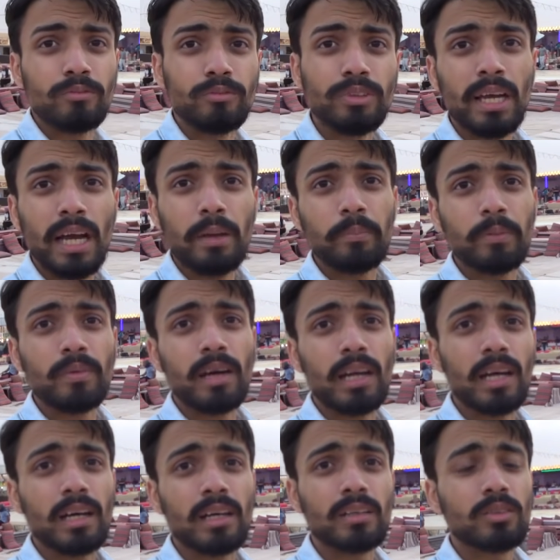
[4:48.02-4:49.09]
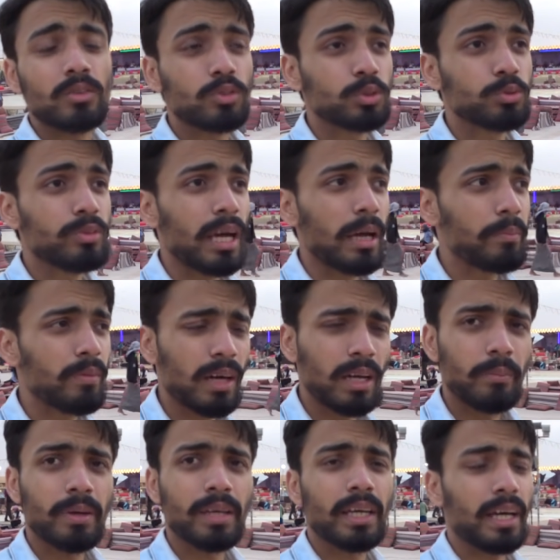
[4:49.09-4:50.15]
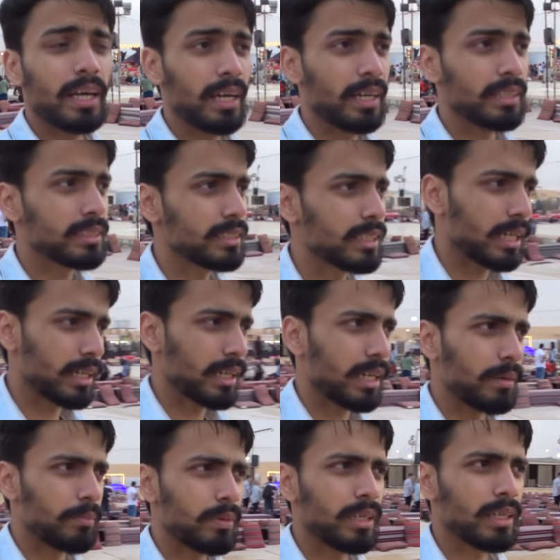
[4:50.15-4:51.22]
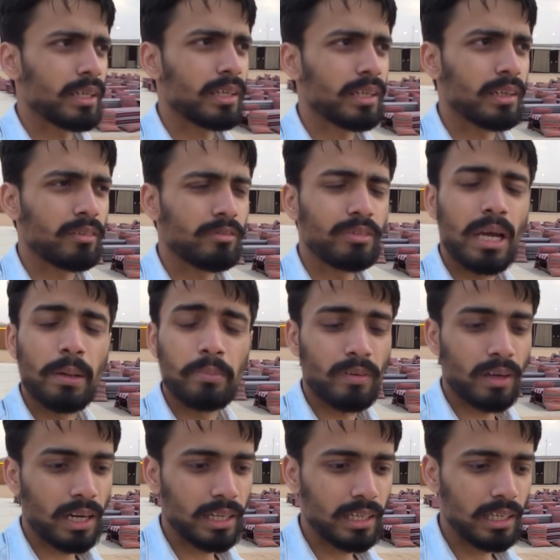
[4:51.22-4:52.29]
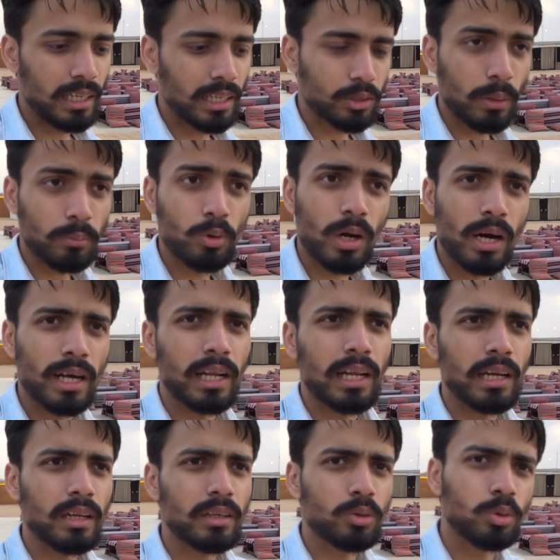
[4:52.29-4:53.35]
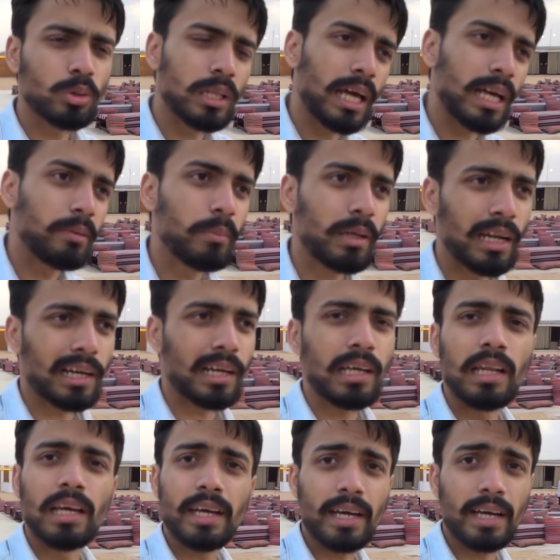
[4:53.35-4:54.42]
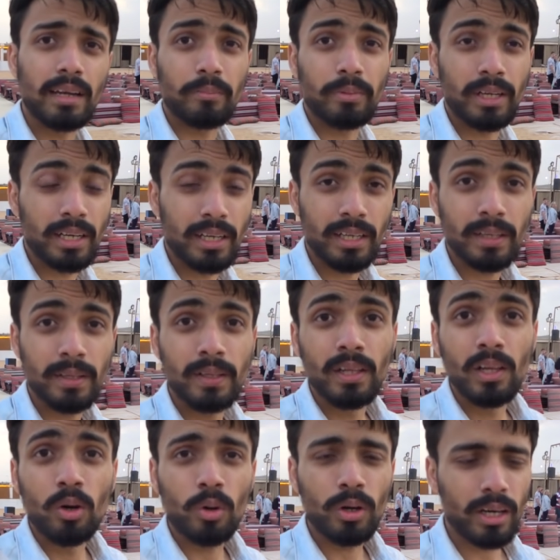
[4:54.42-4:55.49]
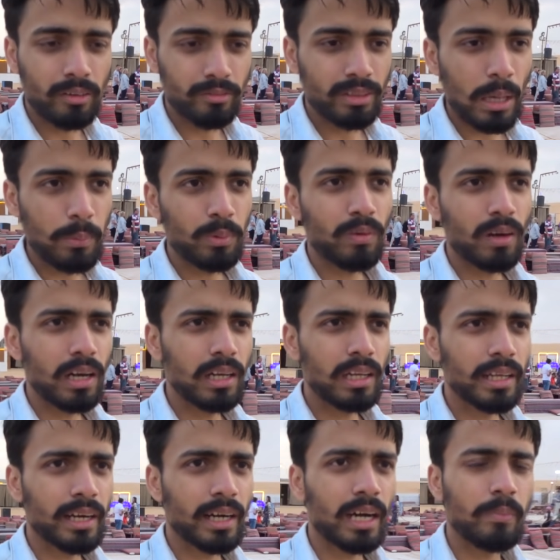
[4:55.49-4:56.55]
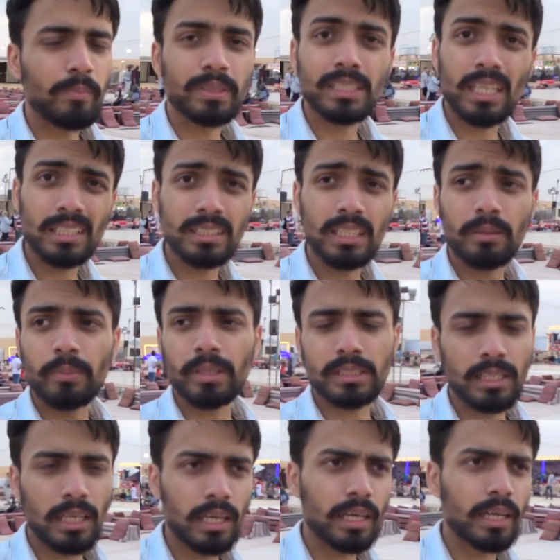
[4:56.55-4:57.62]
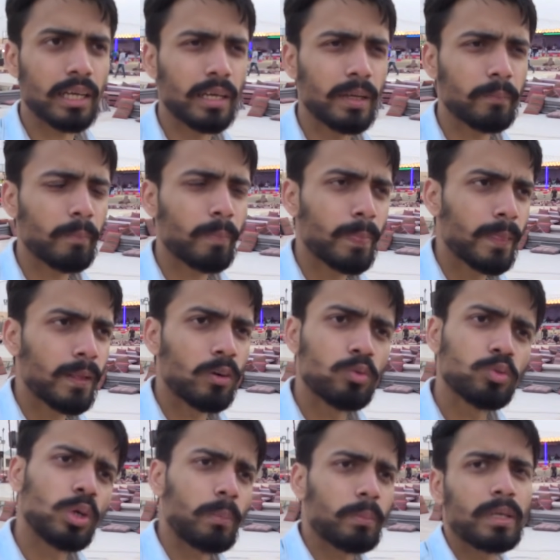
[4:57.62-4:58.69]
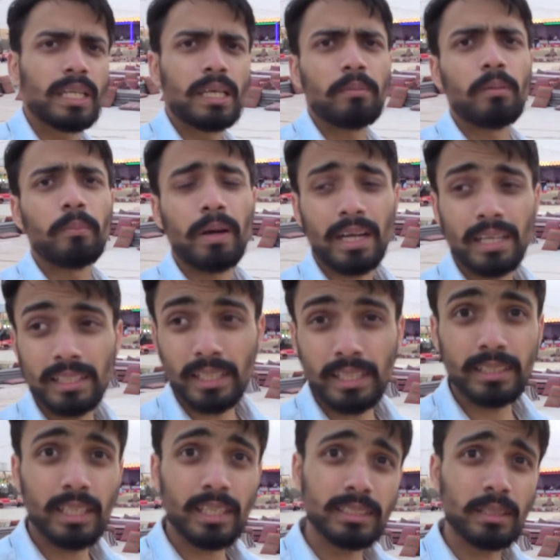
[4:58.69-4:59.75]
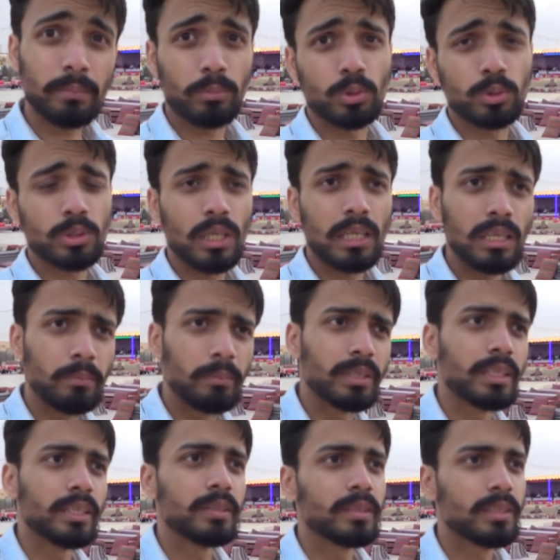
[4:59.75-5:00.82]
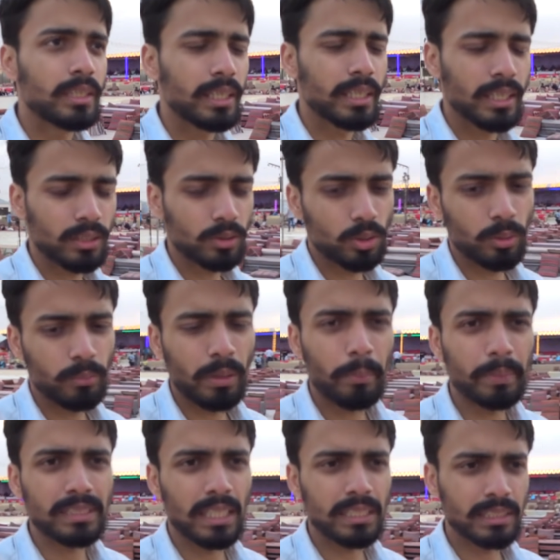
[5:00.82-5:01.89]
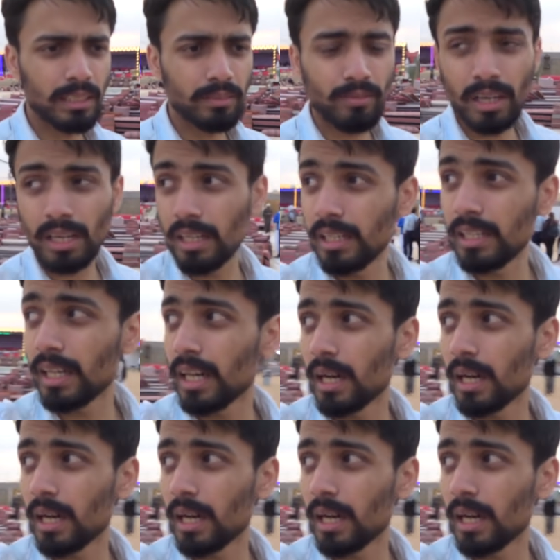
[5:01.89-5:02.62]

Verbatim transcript: वीआईपी वाला उस वीआईपी वाले में क्या है जैसे अगर आपने वीआईपी वाला नहीं लिया तो आपको खाना खुद लाइन में लग के लेके आना पड़ेगा और अगर वीआईपी वाला ले रखा है पचास दिरम एक्स्ट्रा लगेंगे तो आपके टेबल पे आके देखे जाएंगे सब कुछ अनलिमिटेड ठीक है तो हमने पचास दिरम वाला ले लिया